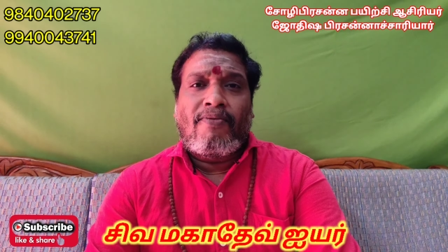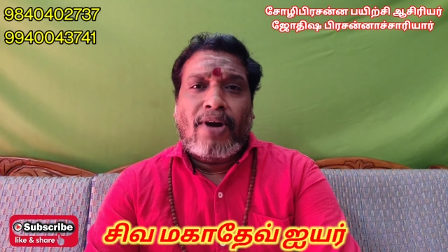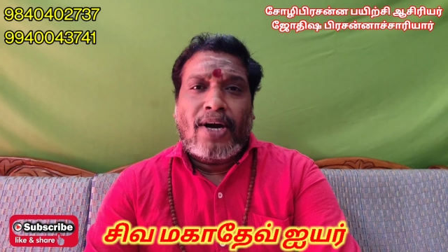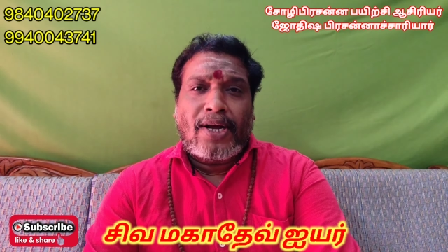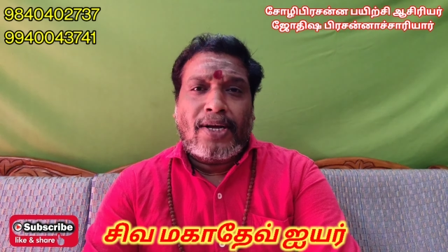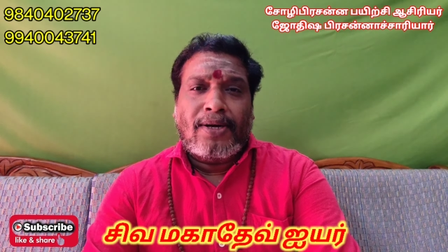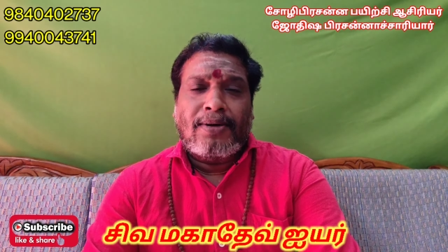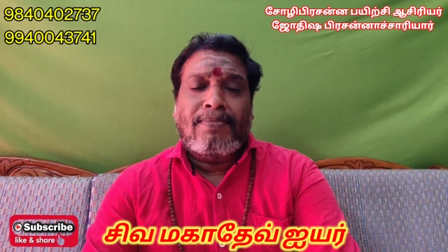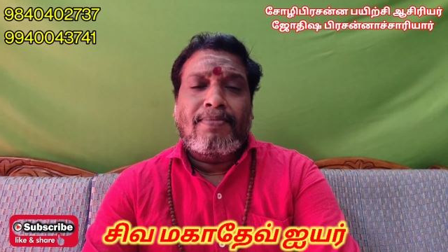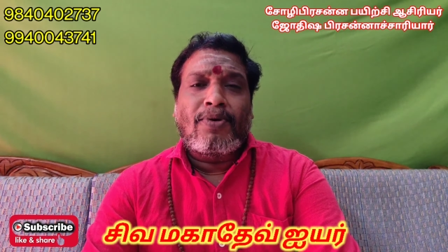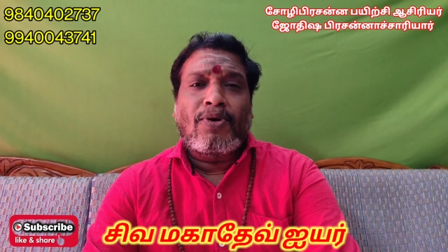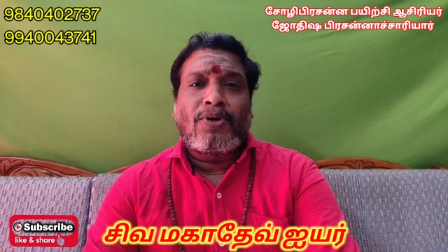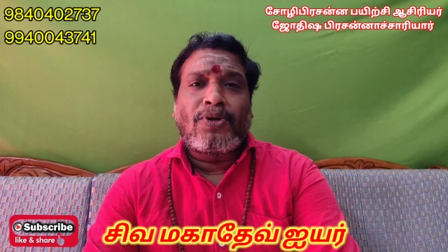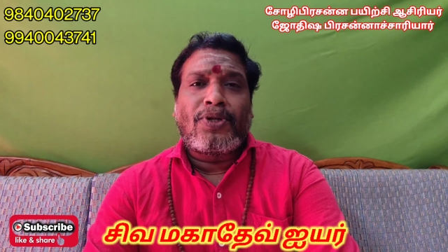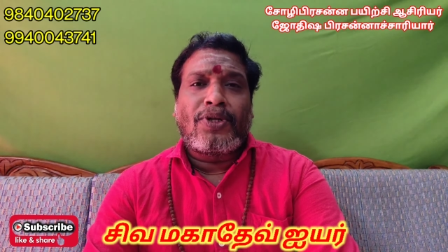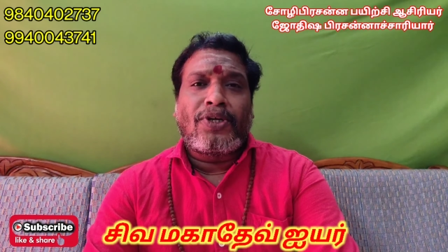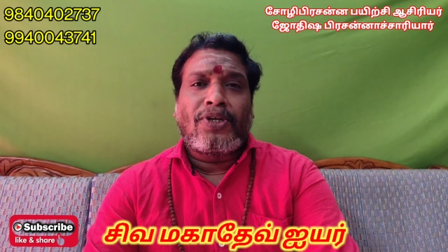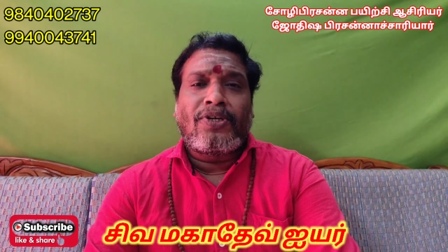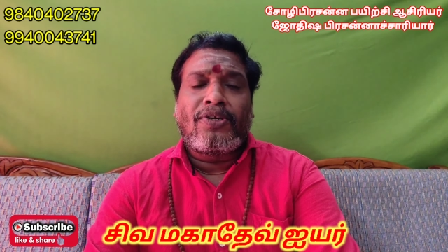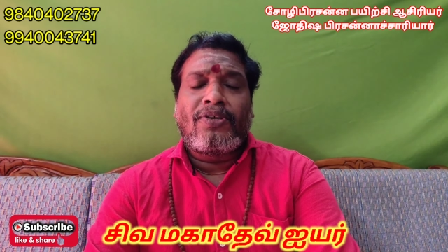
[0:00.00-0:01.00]

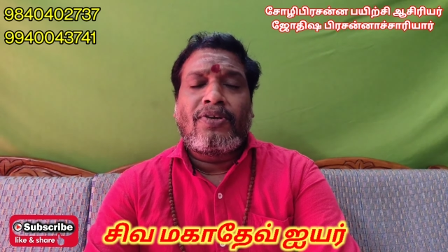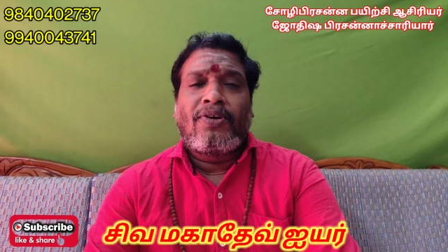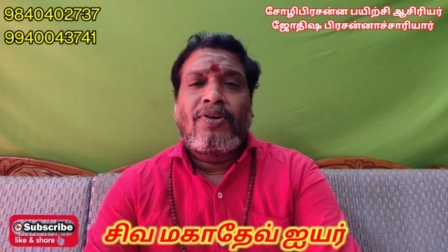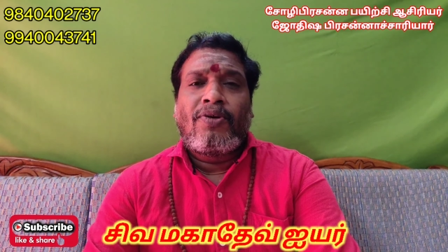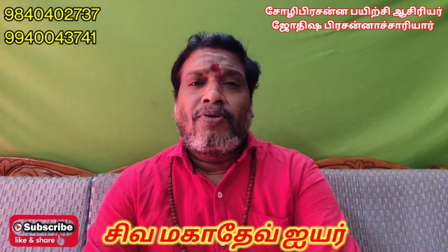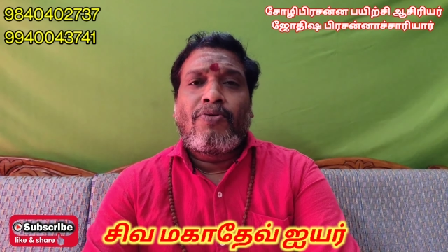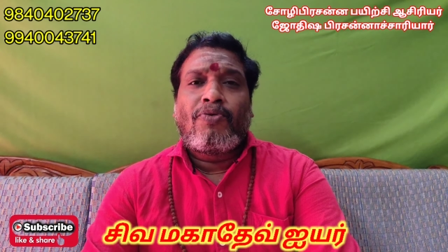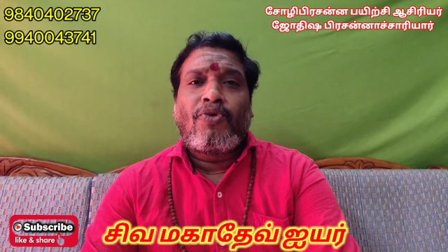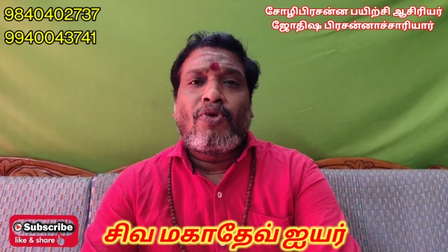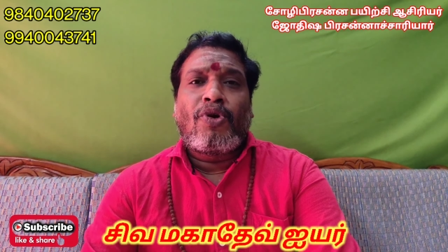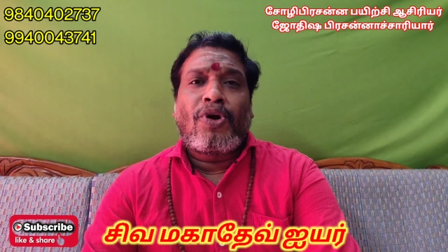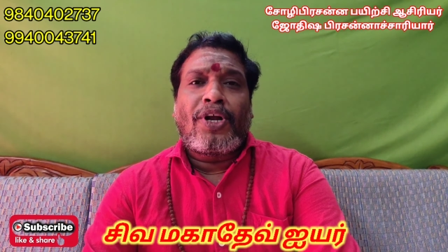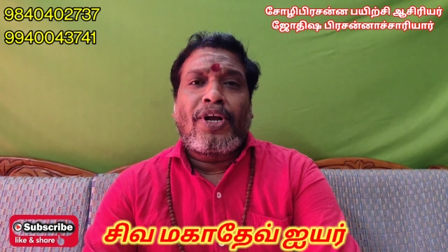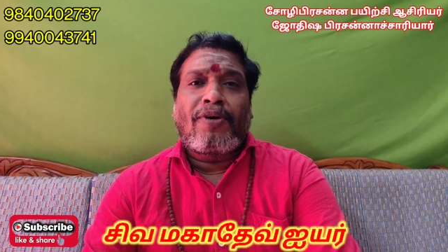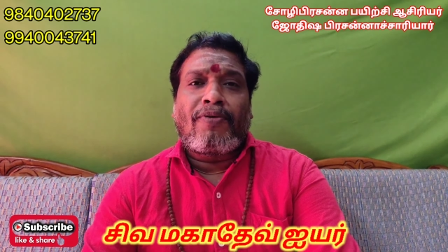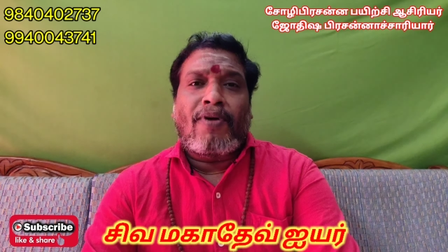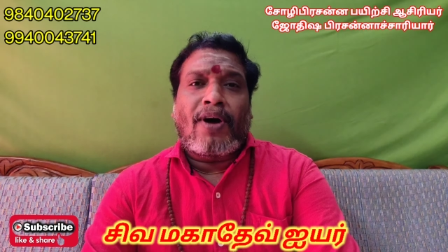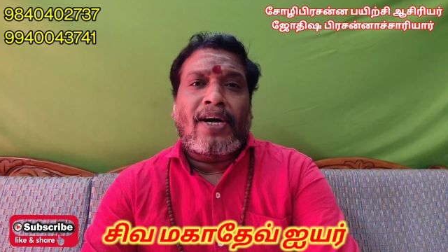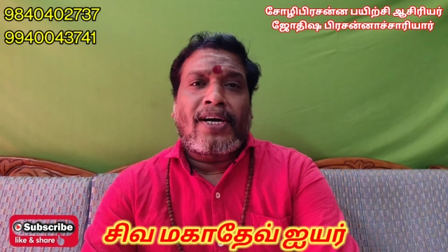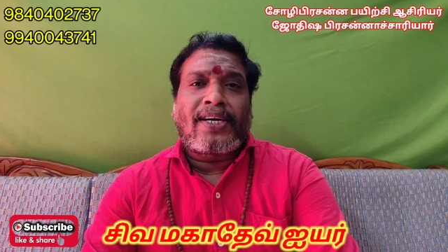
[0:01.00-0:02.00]
வணங்கும்போது உங்களுடைய
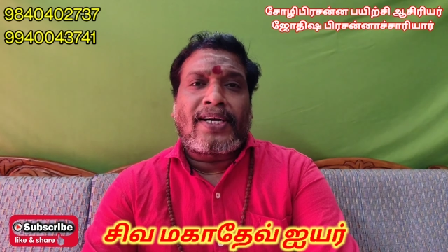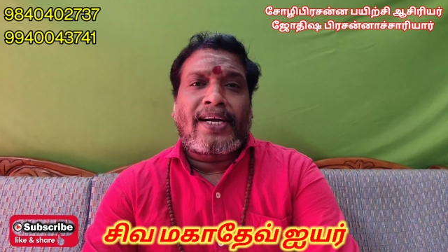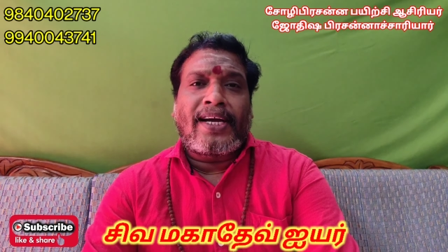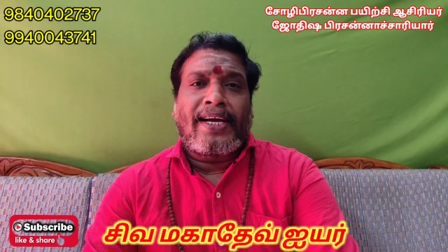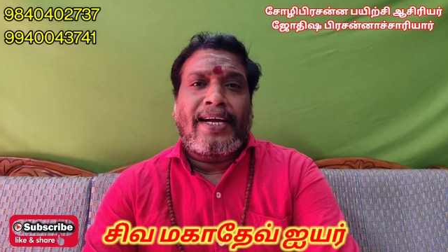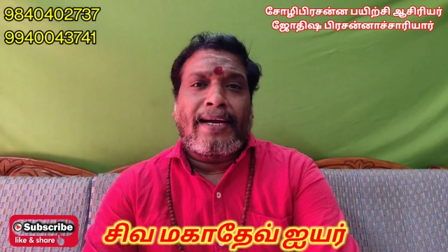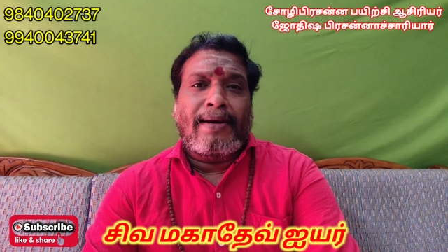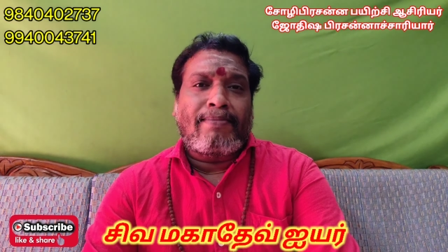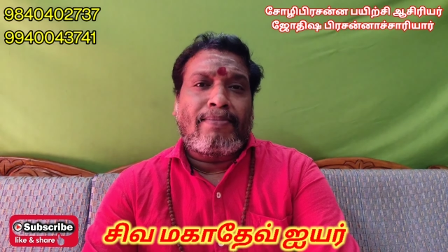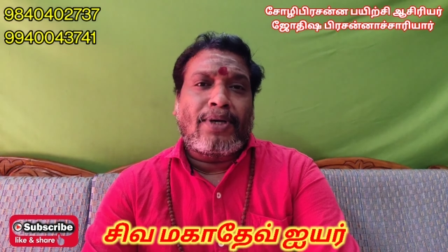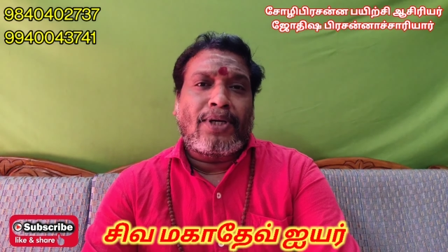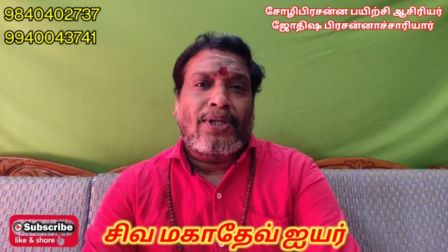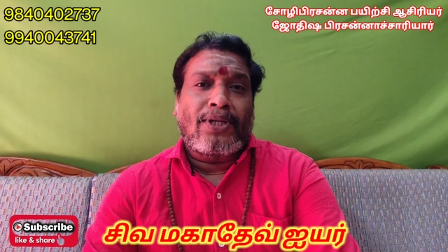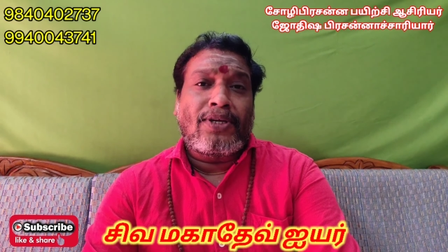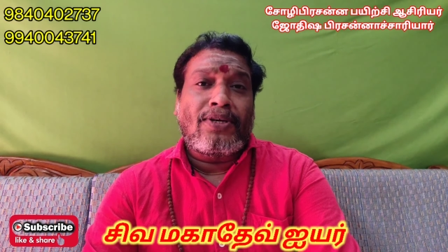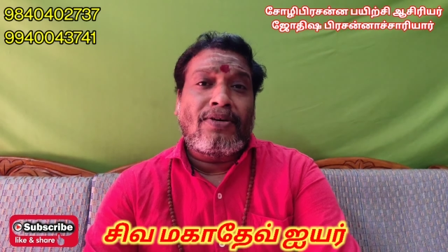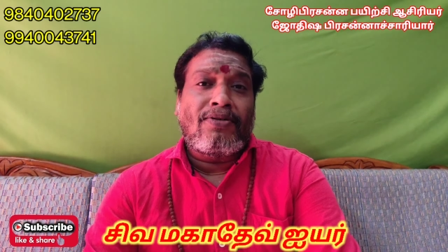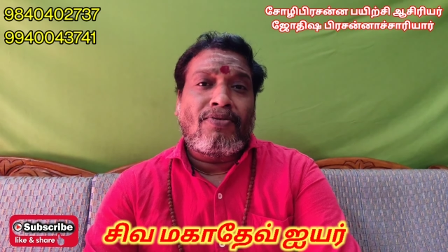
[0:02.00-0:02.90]
வாழ்க்கை என்பது